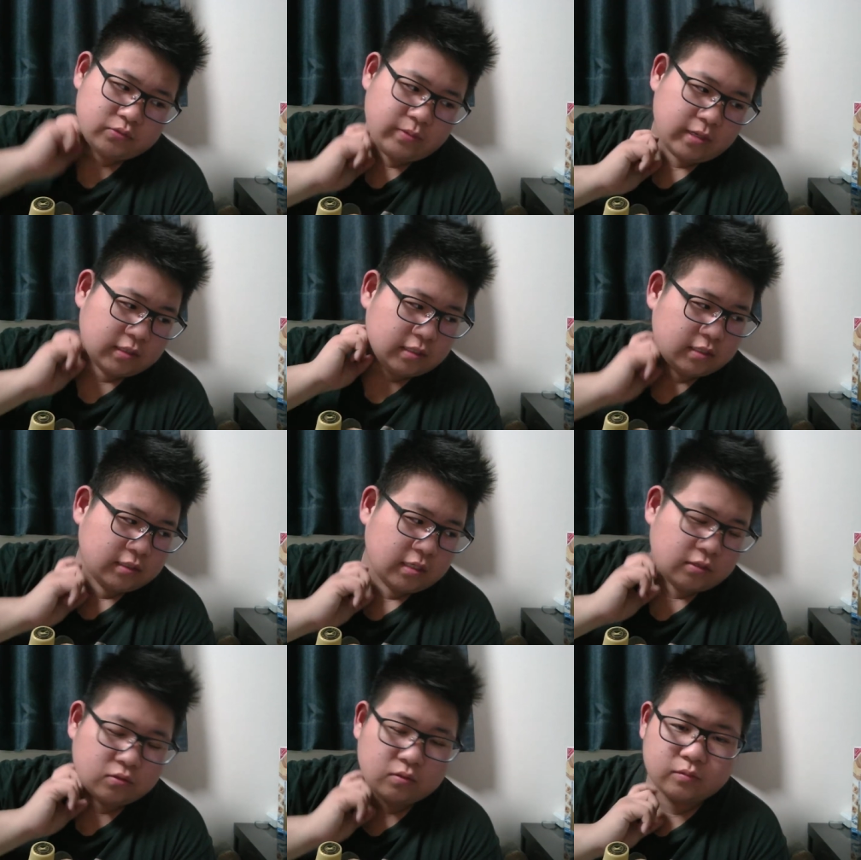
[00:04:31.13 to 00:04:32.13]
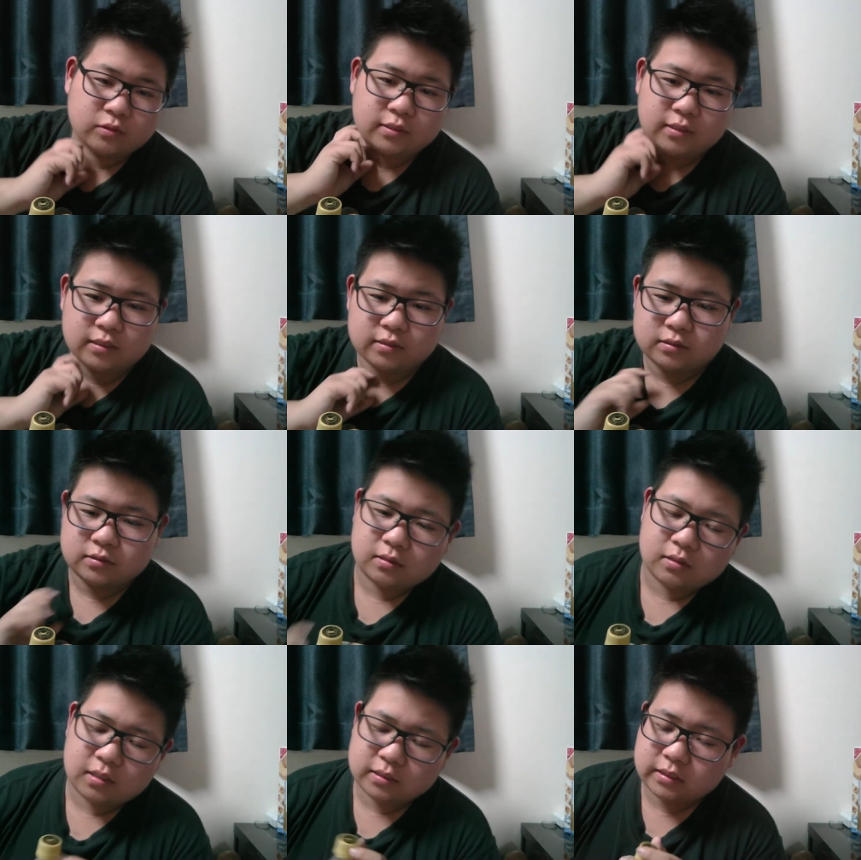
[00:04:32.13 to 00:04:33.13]
YouTuber になりたいとは思ってないです。ただ
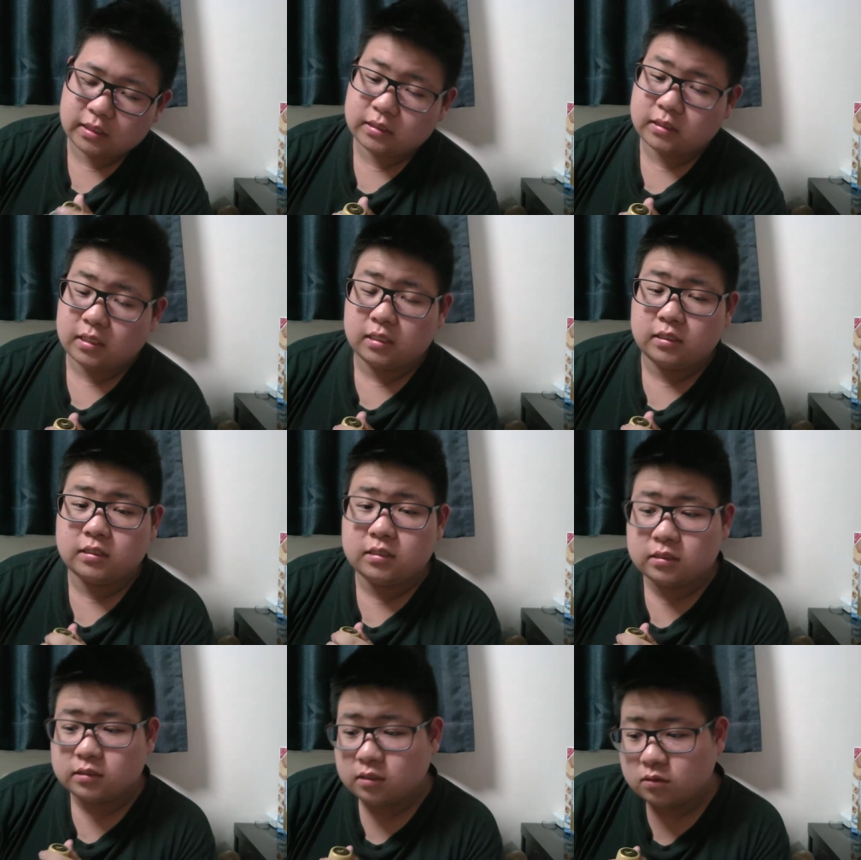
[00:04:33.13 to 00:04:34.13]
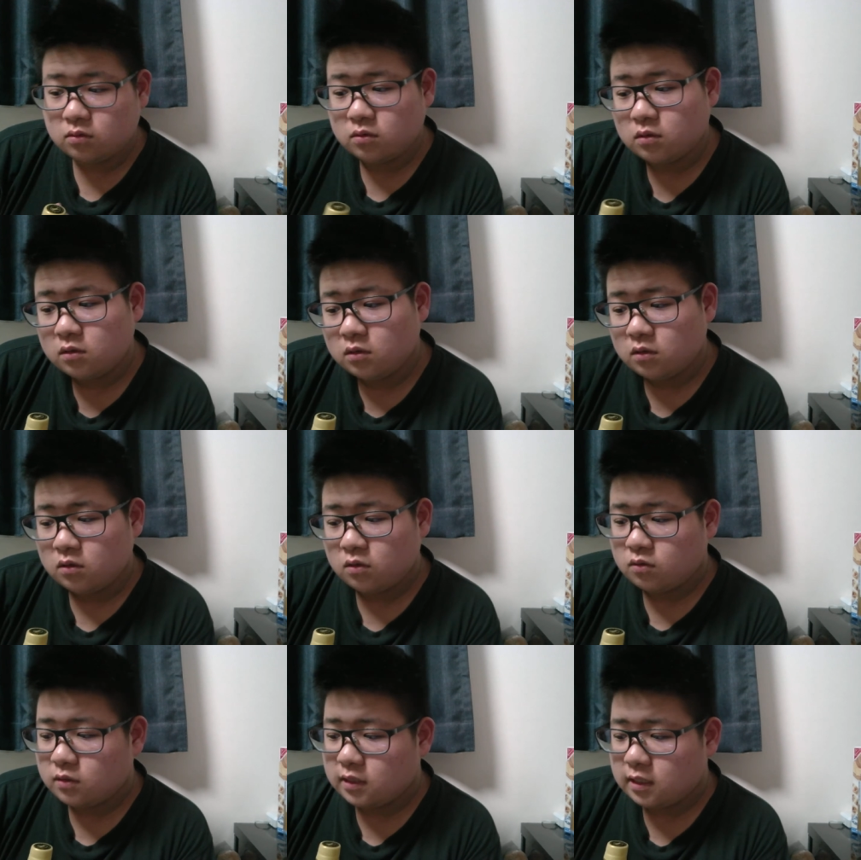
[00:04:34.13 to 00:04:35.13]
稼げたらいいですけど、
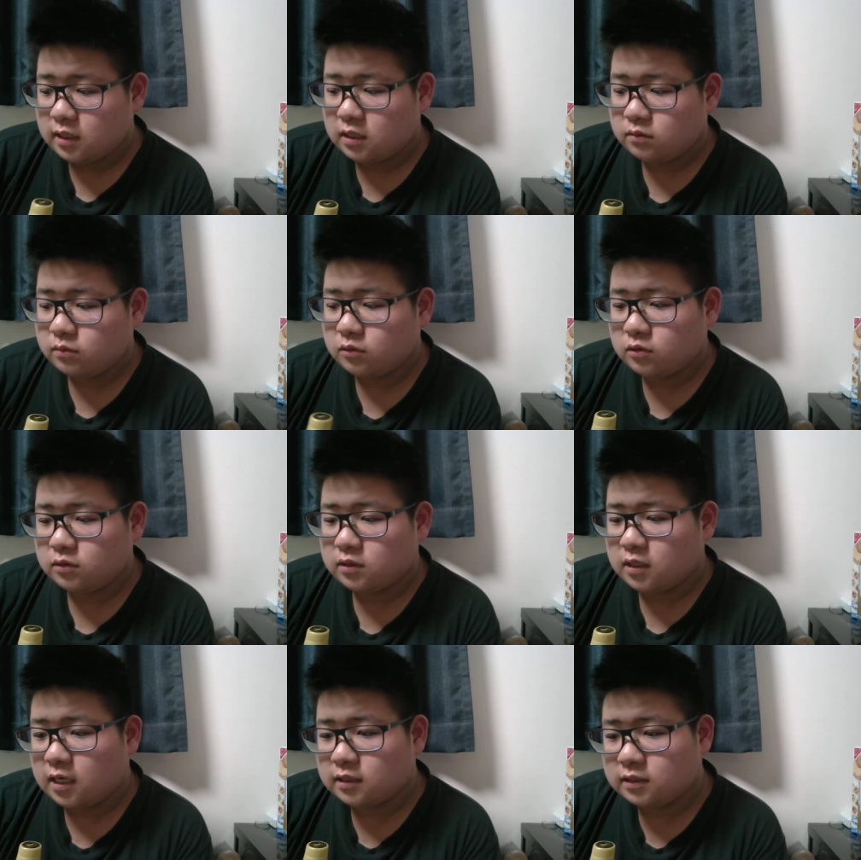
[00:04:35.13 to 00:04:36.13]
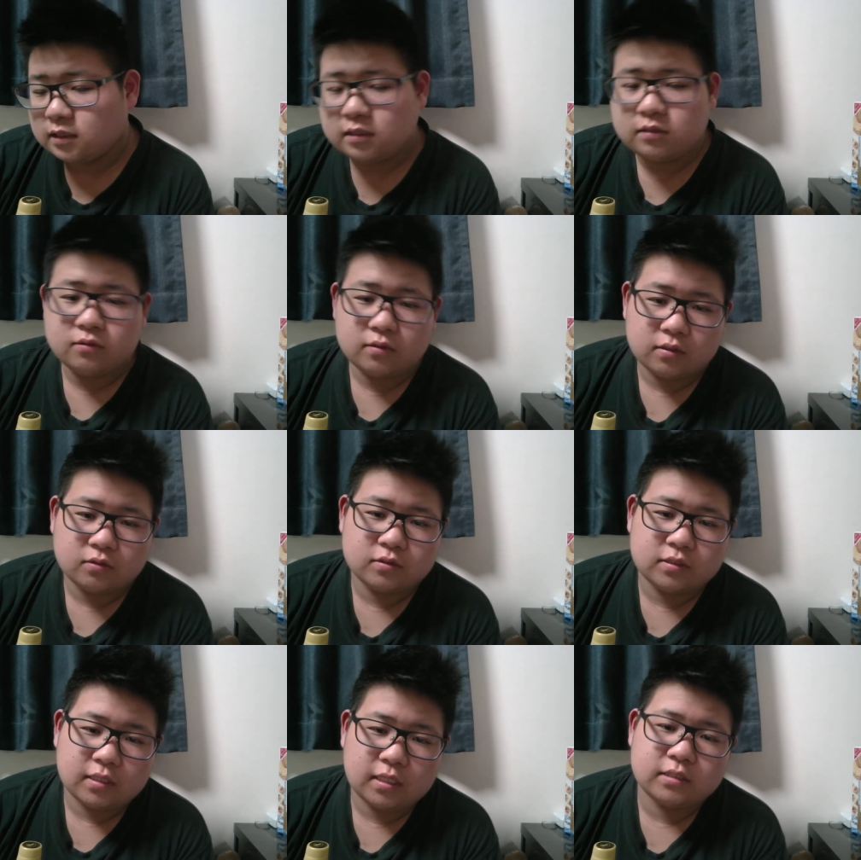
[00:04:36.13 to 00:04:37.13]
俺がやるものって稼げるようなこと
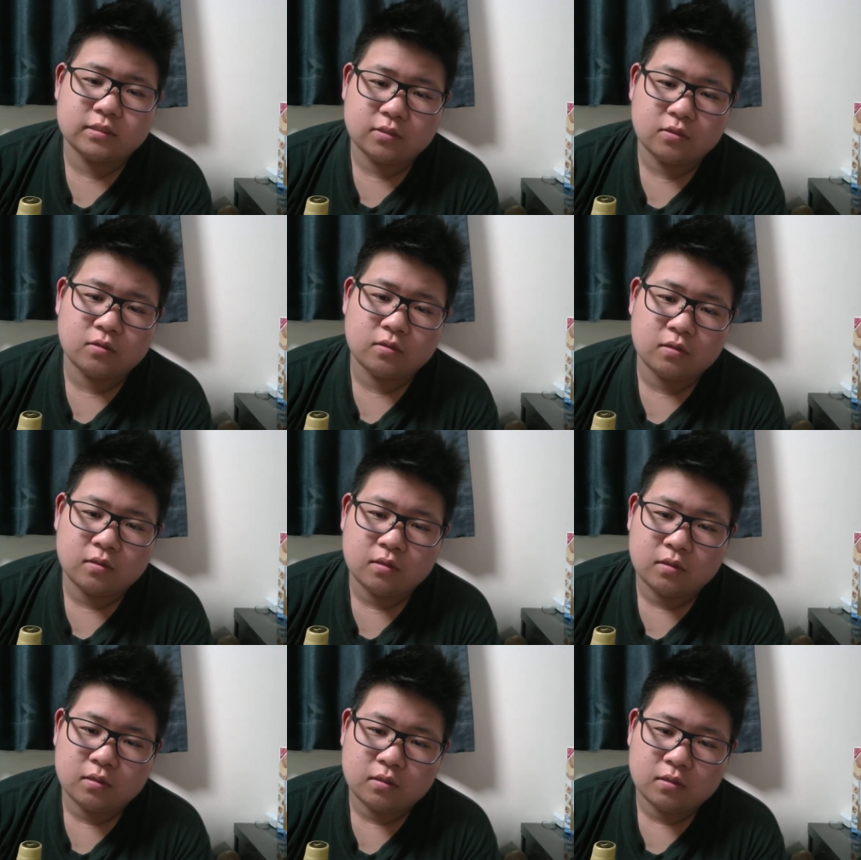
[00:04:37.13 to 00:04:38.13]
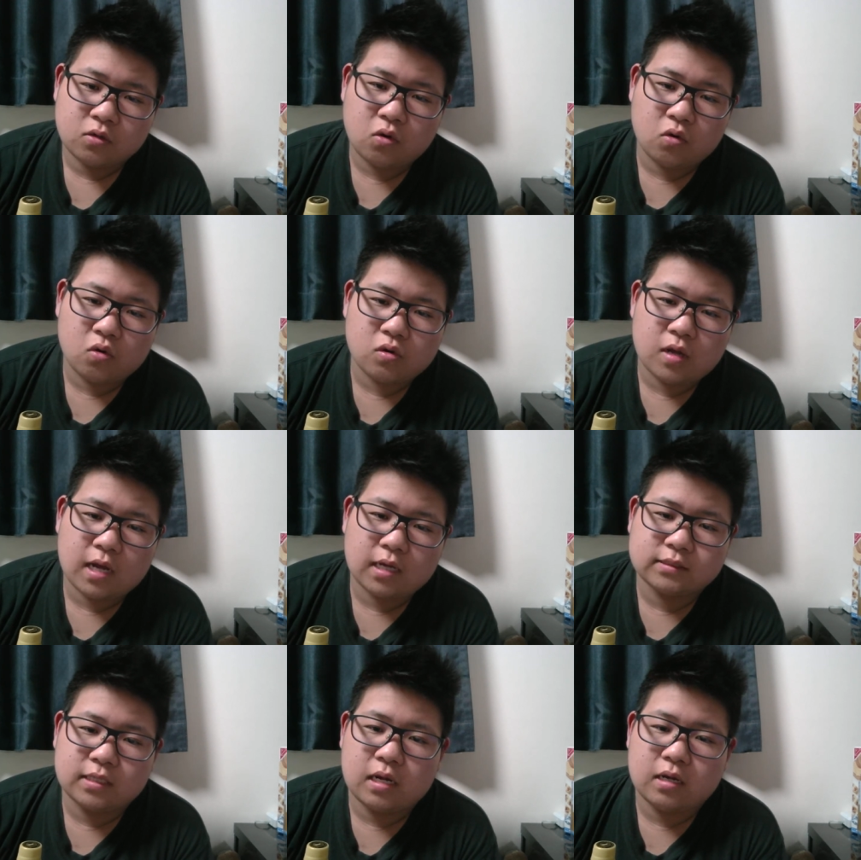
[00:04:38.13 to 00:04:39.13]
じゃないんですよ。広告剥
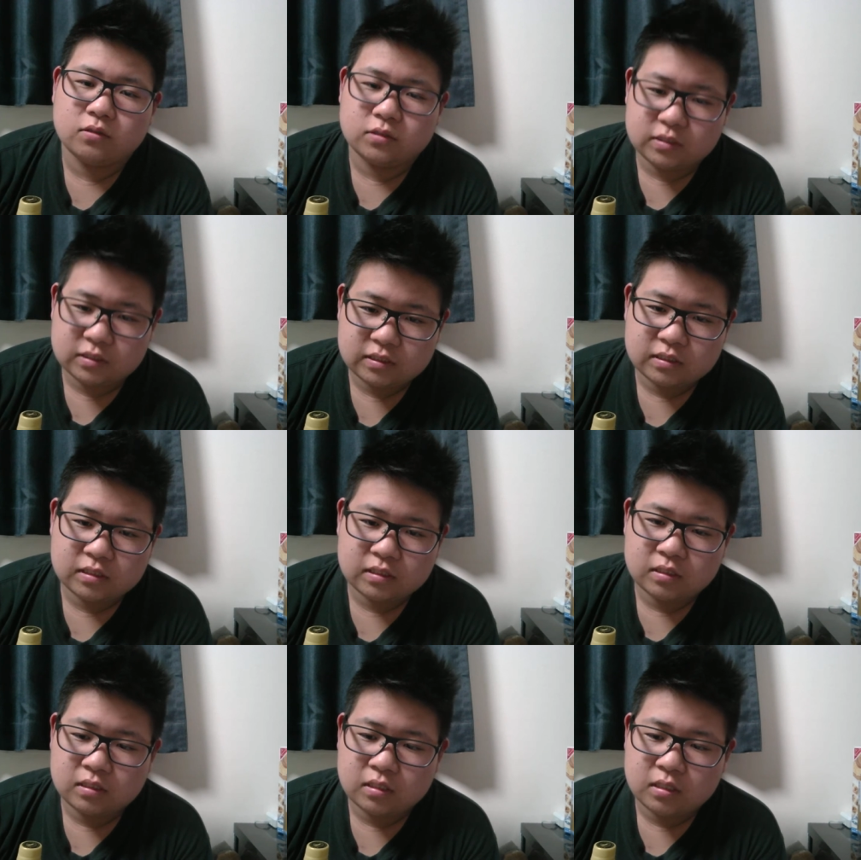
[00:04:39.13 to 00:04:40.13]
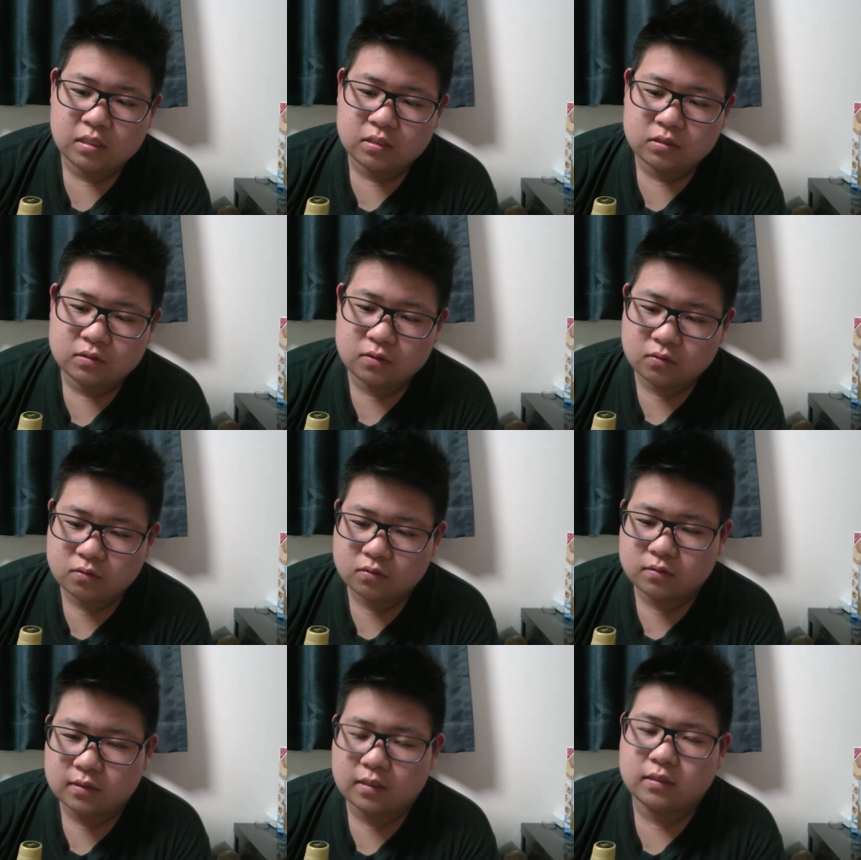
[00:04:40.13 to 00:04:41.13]
がされるし。そういうこ
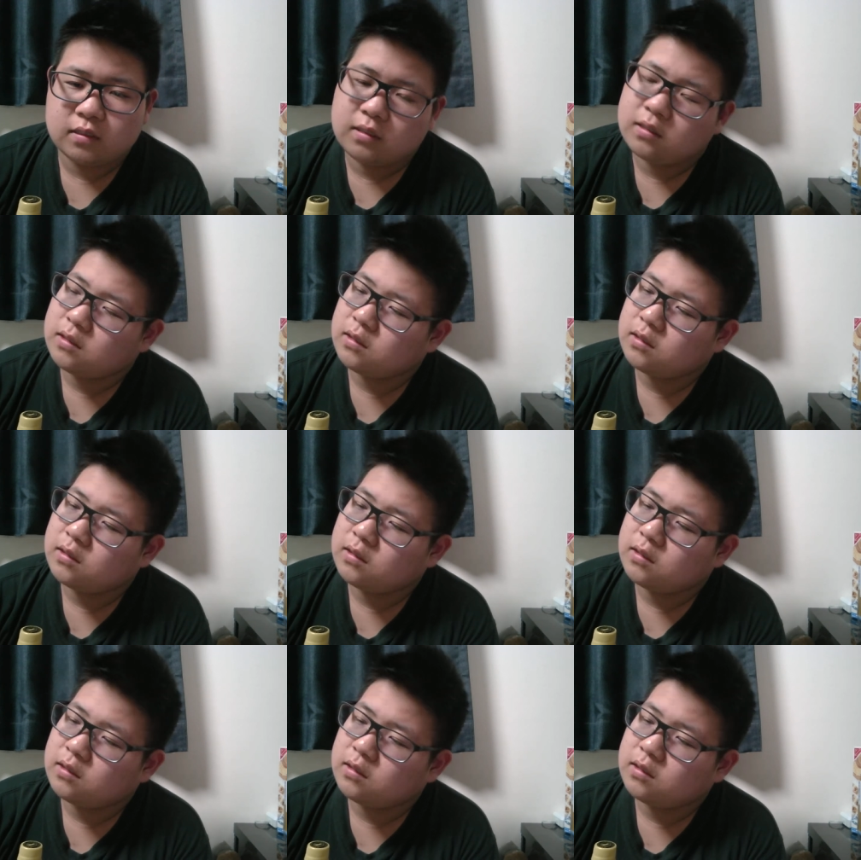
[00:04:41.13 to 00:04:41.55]
となんで、